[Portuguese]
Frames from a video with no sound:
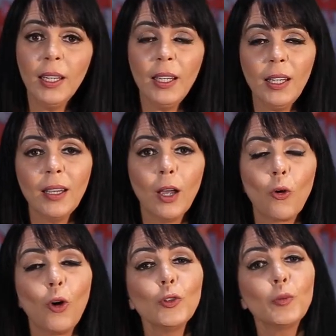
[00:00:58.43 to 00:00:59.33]
E
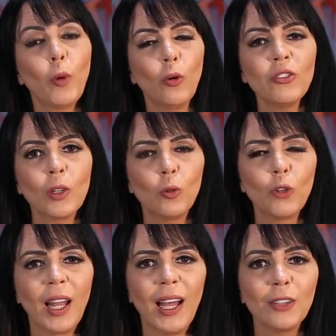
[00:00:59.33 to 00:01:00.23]
com os pontos
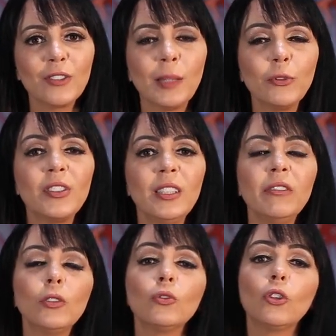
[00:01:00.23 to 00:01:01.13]
acumulados, é
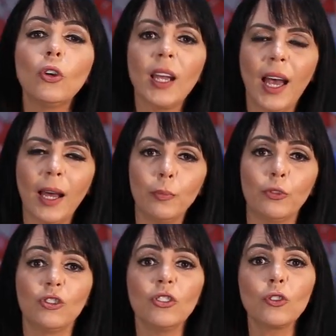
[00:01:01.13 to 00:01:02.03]
possível trocar
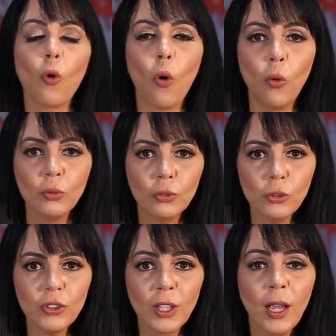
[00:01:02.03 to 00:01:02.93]
por
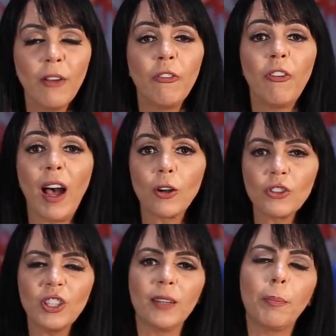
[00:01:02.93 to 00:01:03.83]
descontos, voucher